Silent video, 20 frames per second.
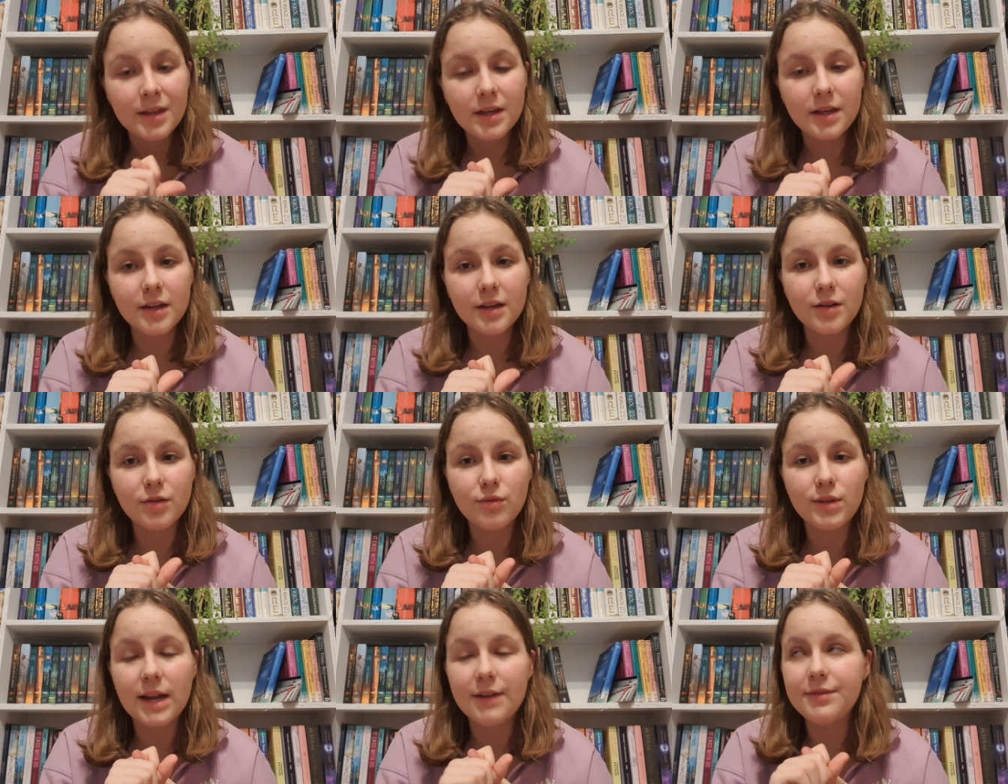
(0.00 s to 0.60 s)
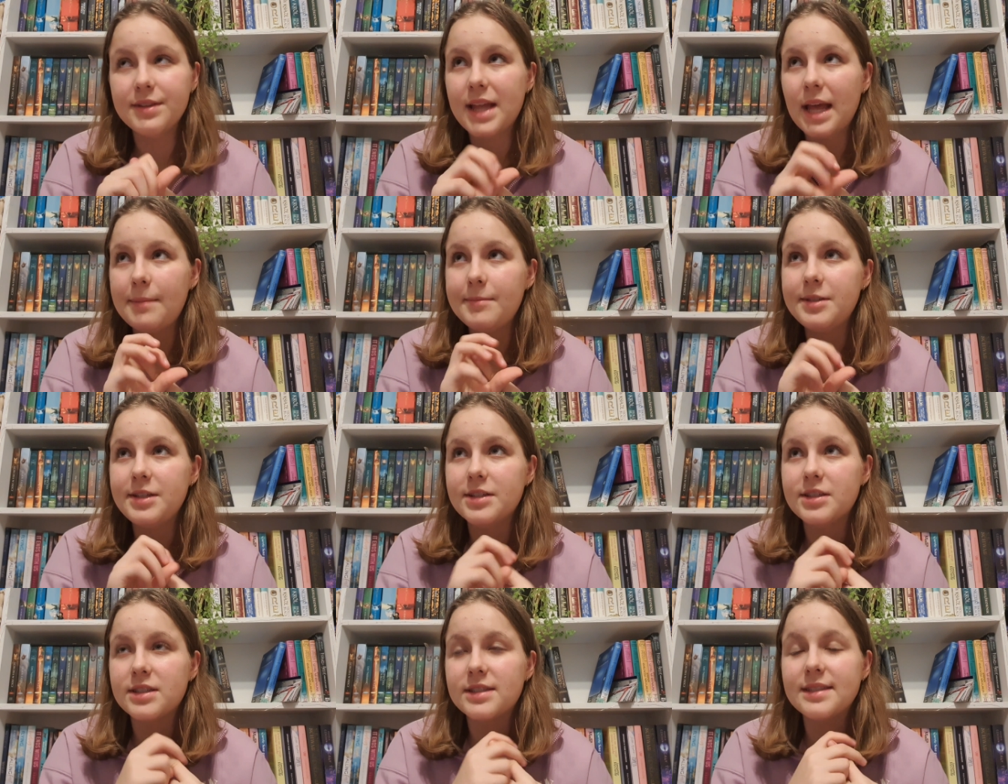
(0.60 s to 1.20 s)
y, która wydaje mi
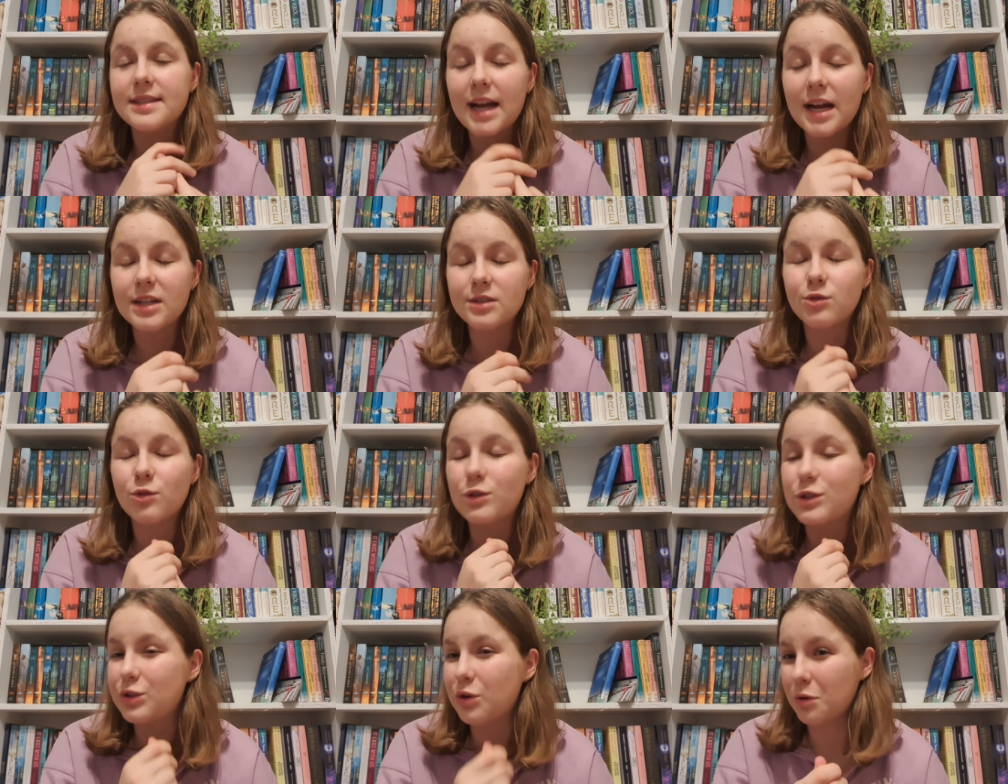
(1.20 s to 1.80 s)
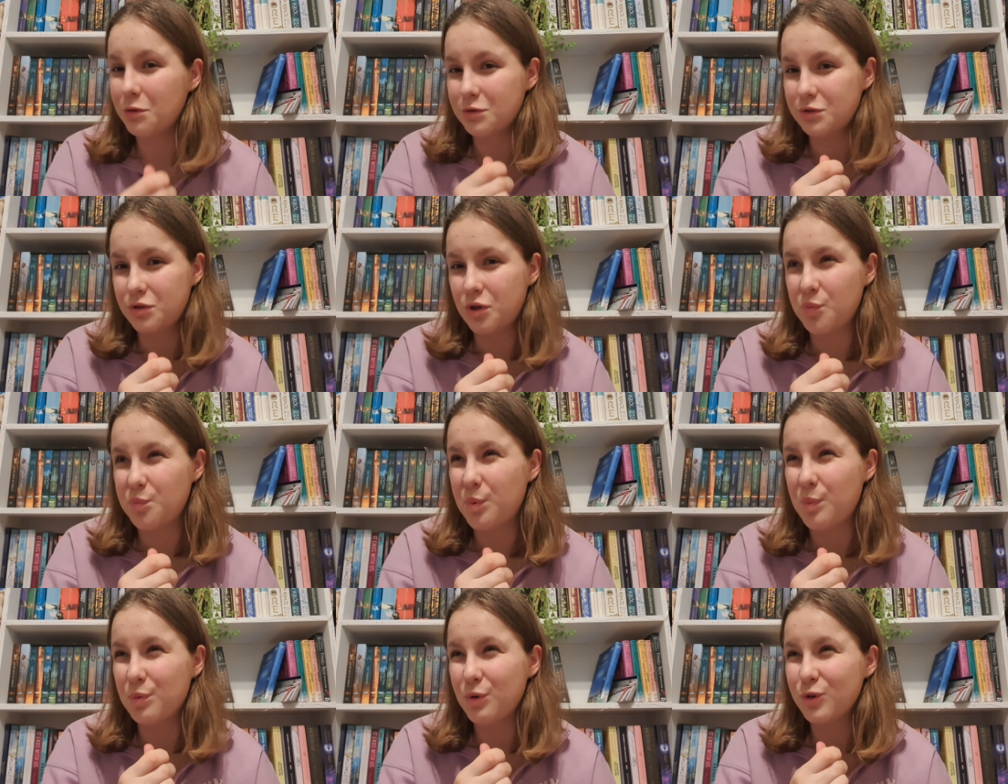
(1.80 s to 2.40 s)
się, że z każdą
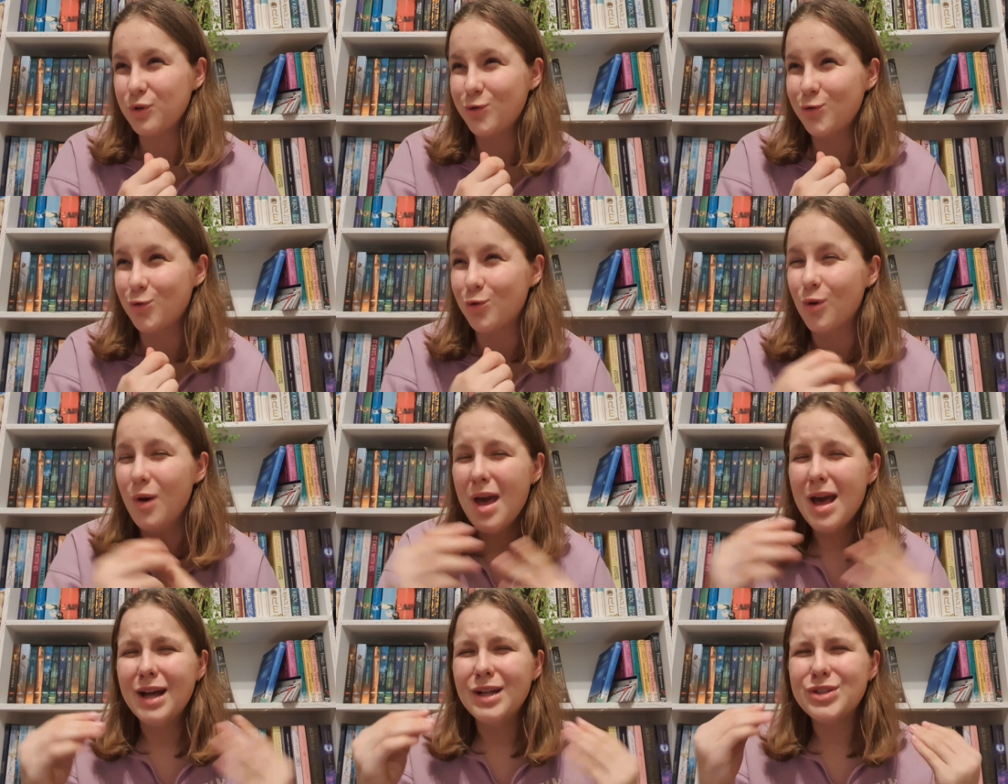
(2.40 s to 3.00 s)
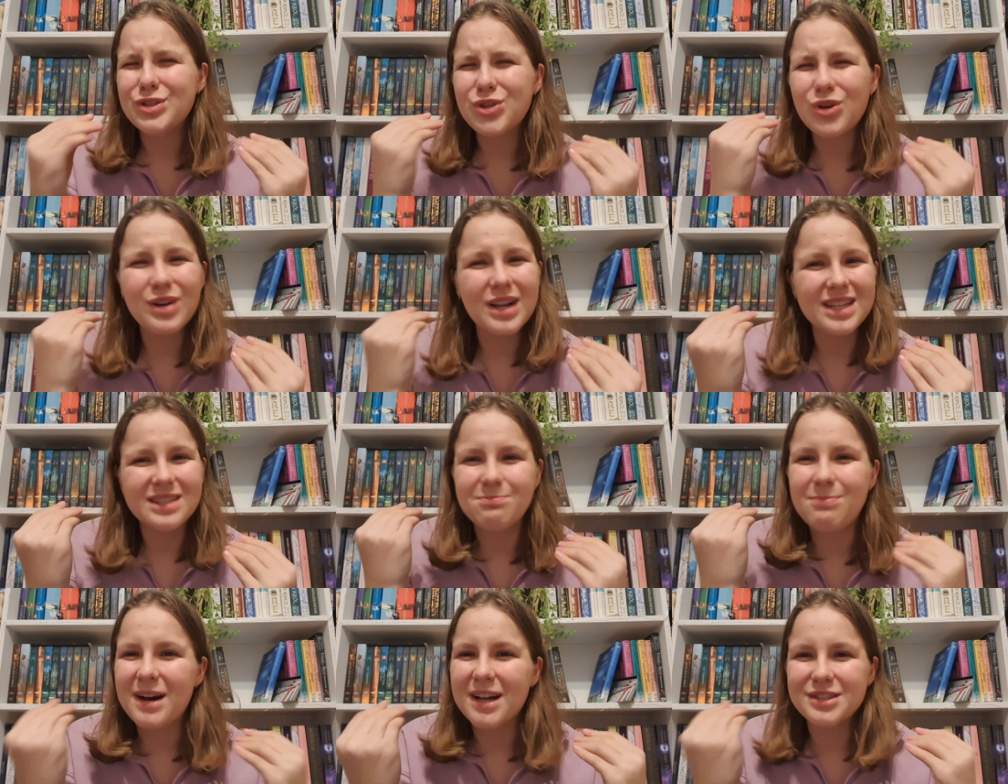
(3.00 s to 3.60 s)
książką po prostu
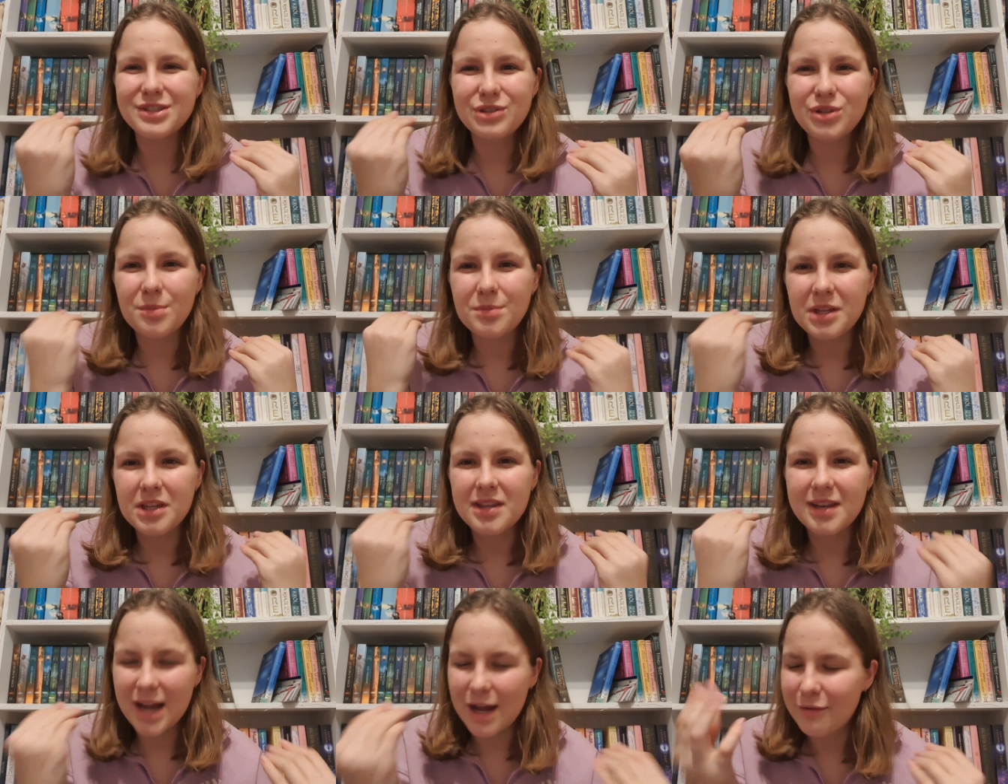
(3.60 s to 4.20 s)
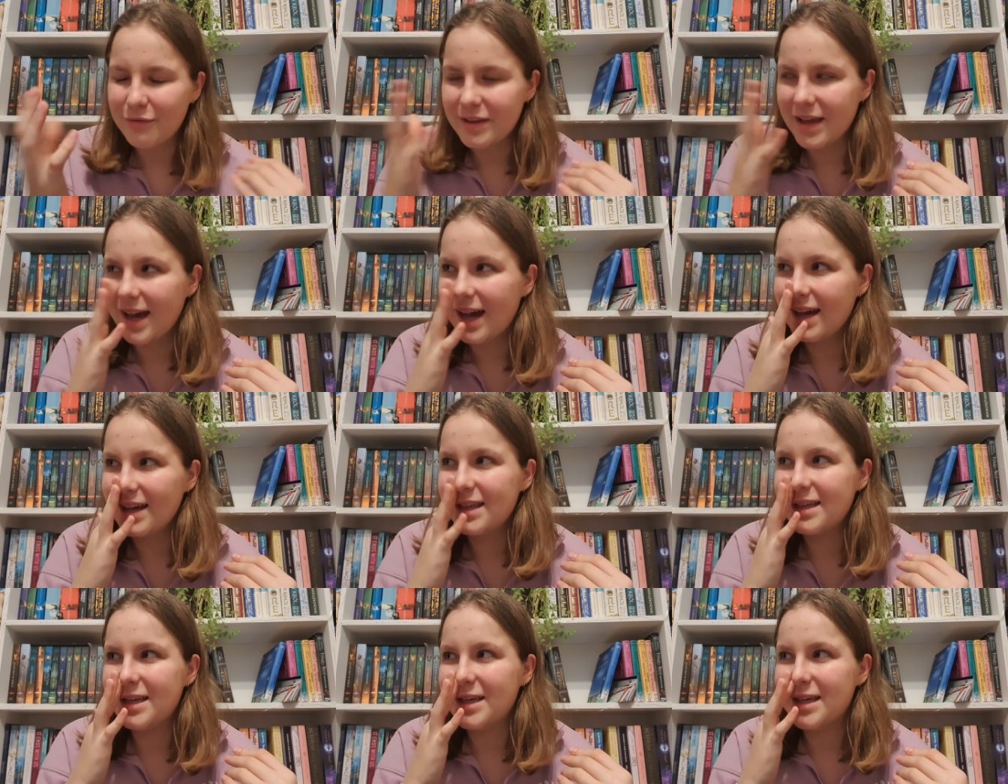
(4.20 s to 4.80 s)
coraz bardziej do mnie
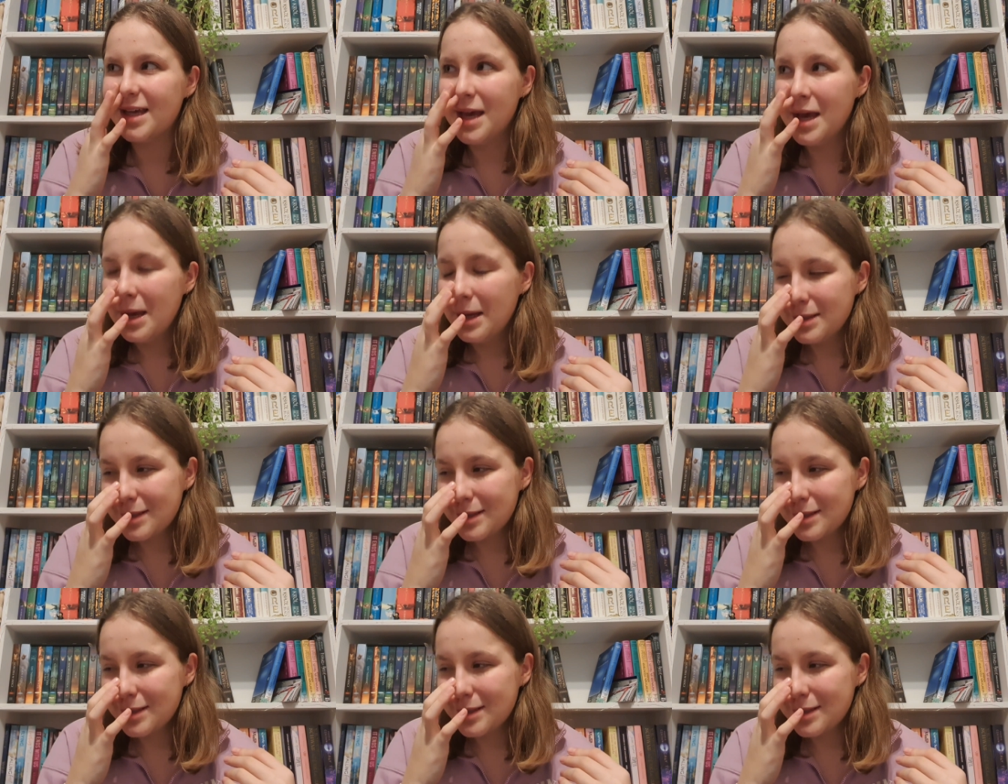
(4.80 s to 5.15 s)
trafia i